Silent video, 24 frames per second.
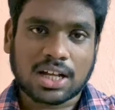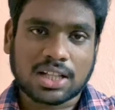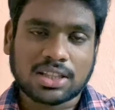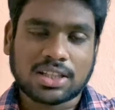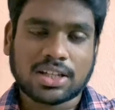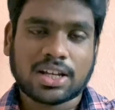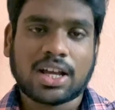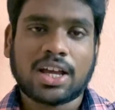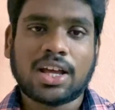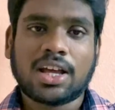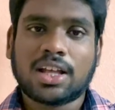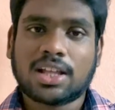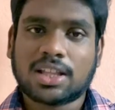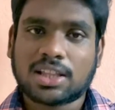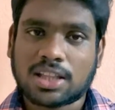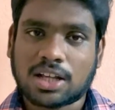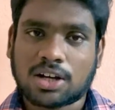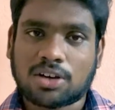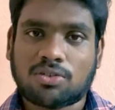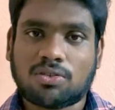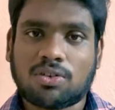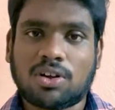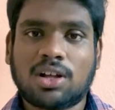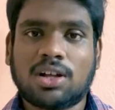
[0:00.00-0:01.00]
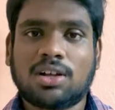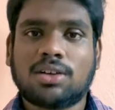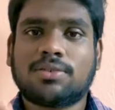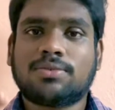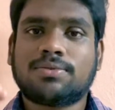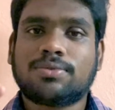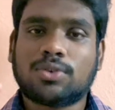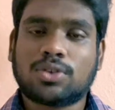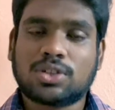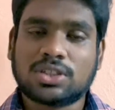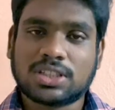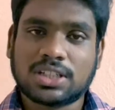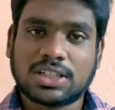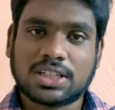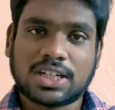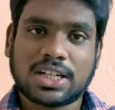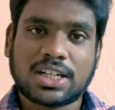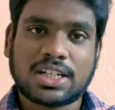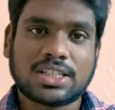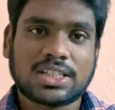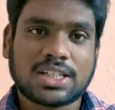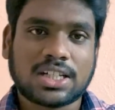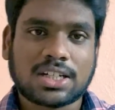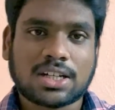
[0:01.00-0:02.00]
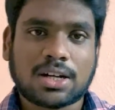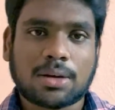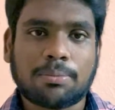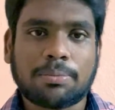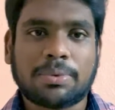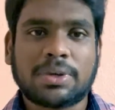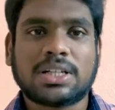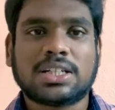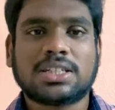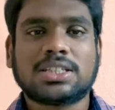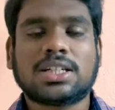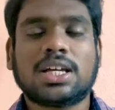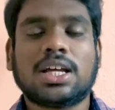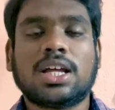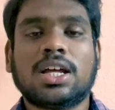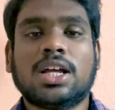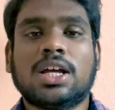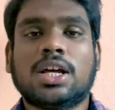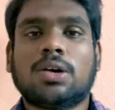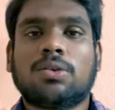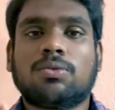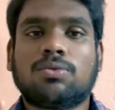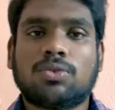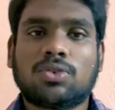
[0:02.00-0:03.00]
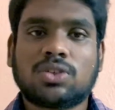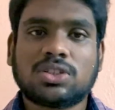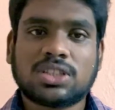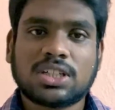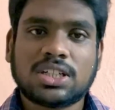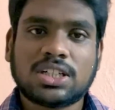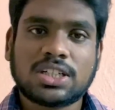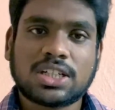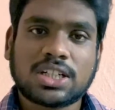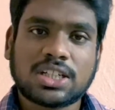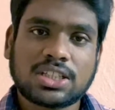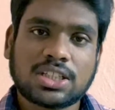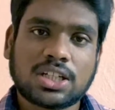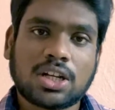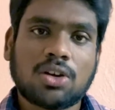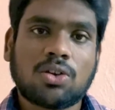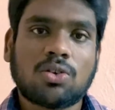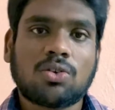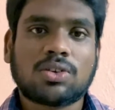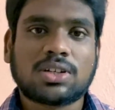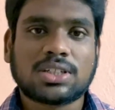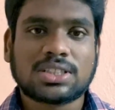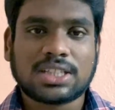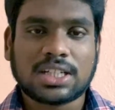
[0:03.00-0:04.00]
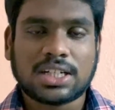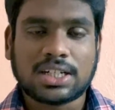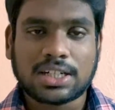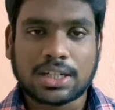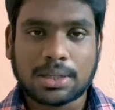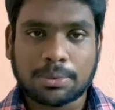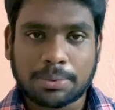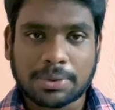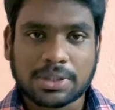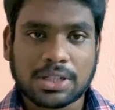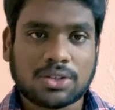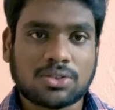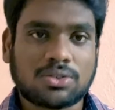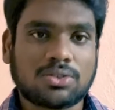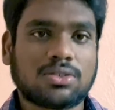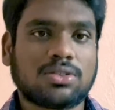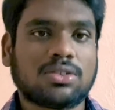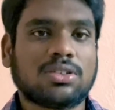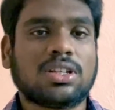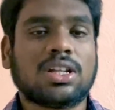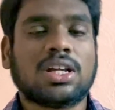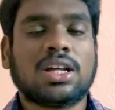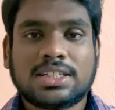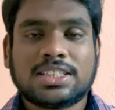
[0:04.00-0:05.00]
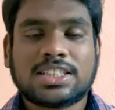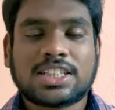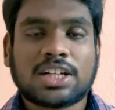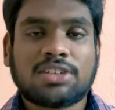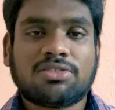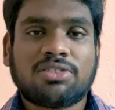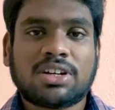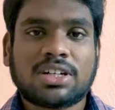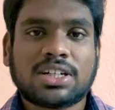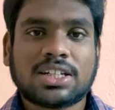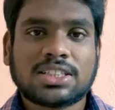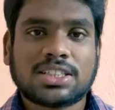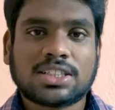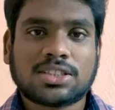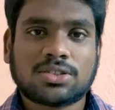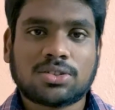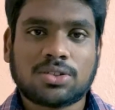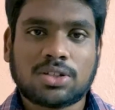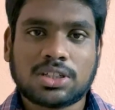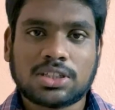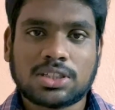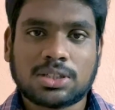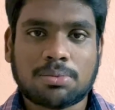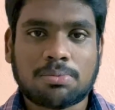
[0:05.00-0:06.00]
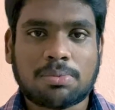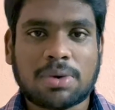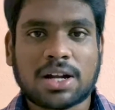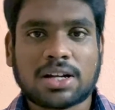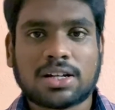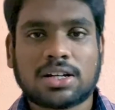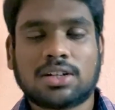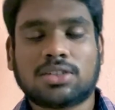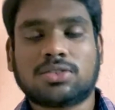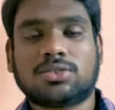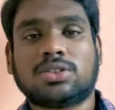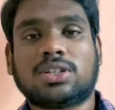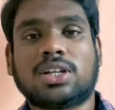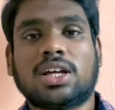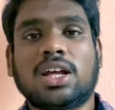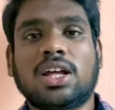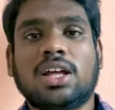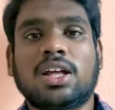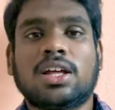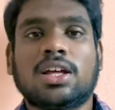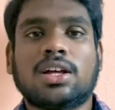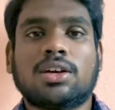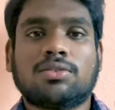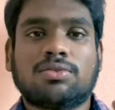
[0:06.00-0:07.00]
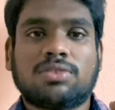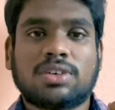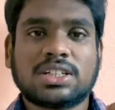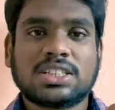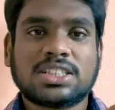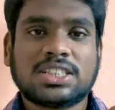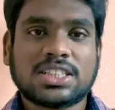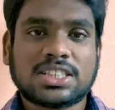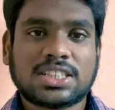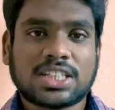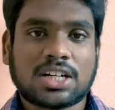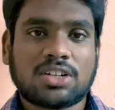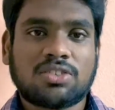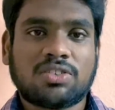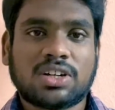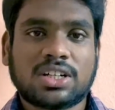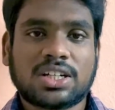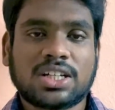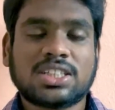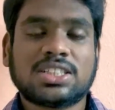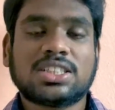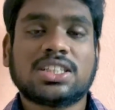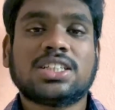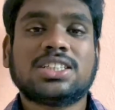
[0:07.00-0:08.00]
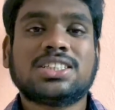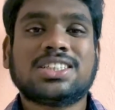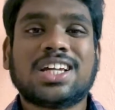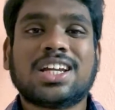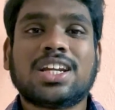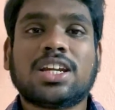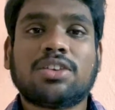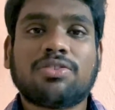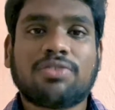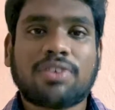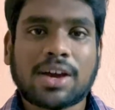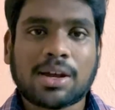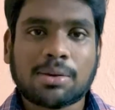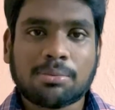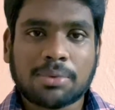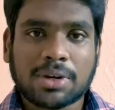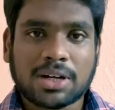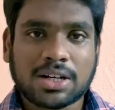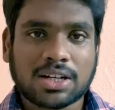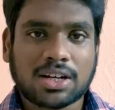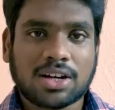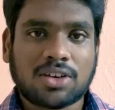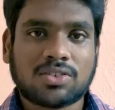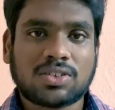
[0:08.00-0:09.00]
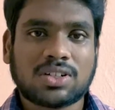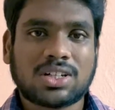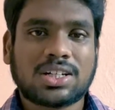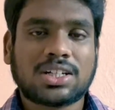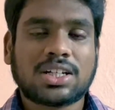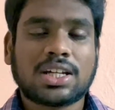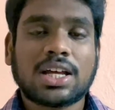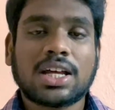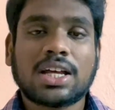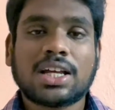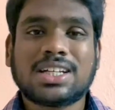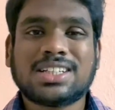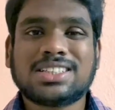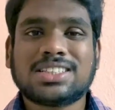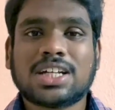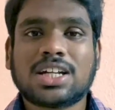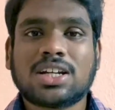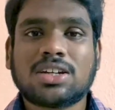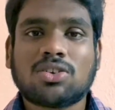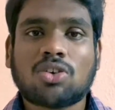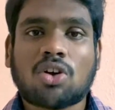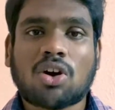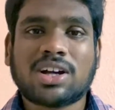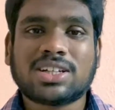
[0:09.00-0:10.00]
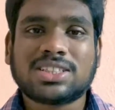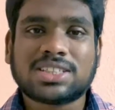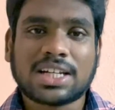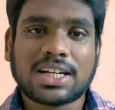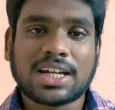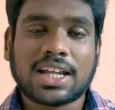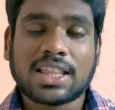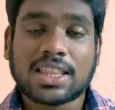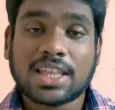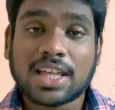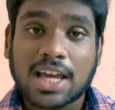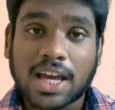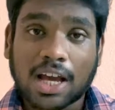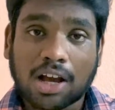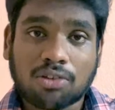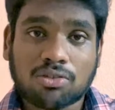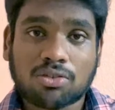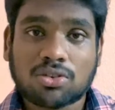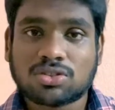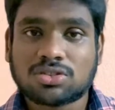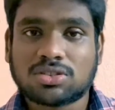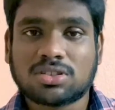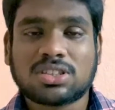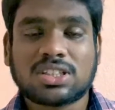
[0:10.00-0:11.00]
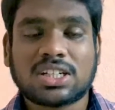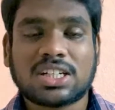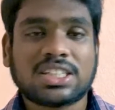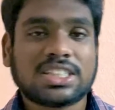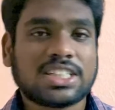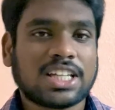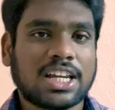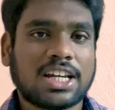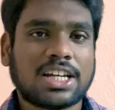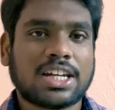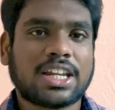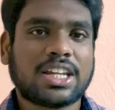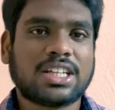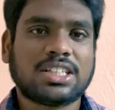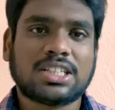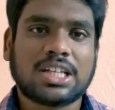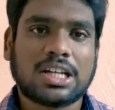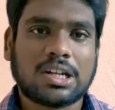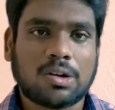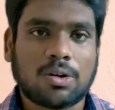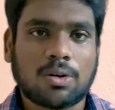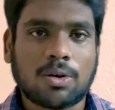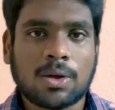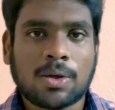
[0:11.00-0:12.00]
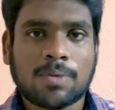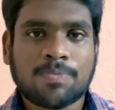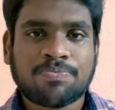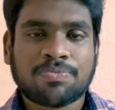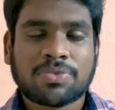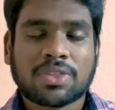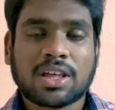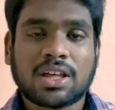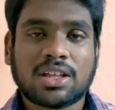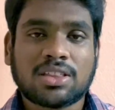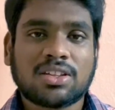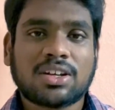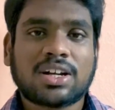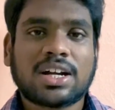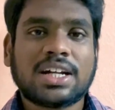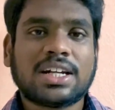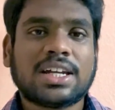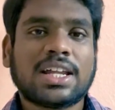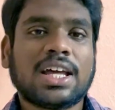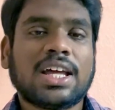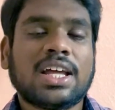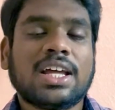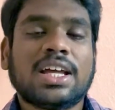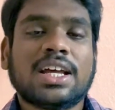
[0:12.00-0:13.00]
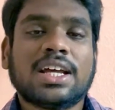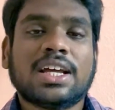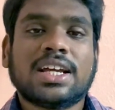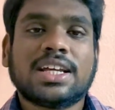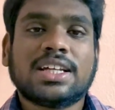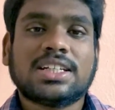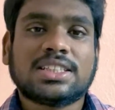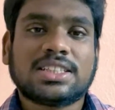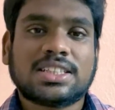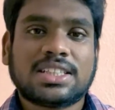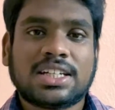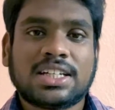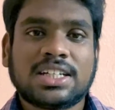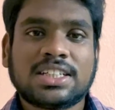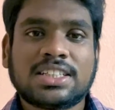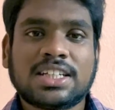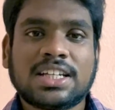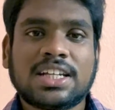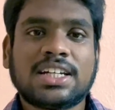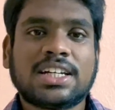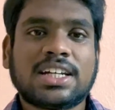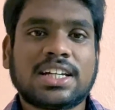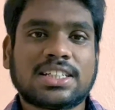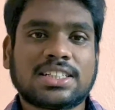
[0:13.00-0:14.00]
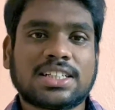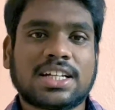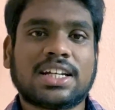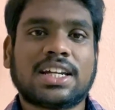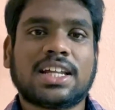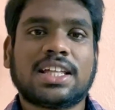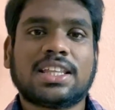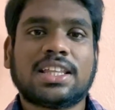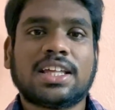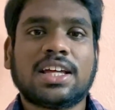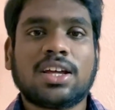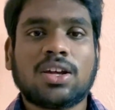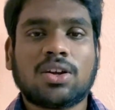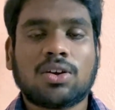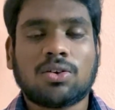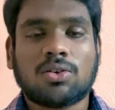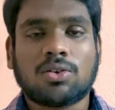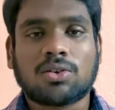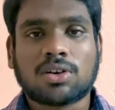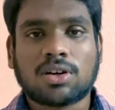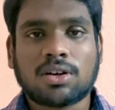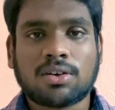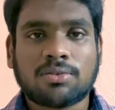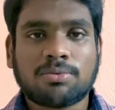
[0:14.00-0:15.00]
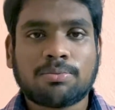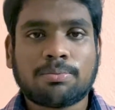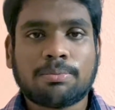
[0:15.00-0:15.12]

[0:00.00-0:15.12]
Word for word: అందుకే తక్కువ ఫోర్ సిలిండర్ ఇంజన్ కంపేర్ చేస్తే ఫోర్ సిలిండర్ ఇంజన్ ఒక సిలిండర్ పెద్దగా ఉంటుంది డిసడ్వాంటేజెస్ గురించి మాట్లాడుకుంటే ఫస్ట్ డిసడ్వాంటేజ్ ఇంజన్ రిఫైన్మెంట్గా ఉంటుంది అంటే ఇంజన్ నాయిస్ అనేది ఎక్కువ వస్తుంది త్రీ సిలిండర్ ఇంజన్లో ఎందుకంటే త్రీ సిలిండర్స్ అనేది ఒక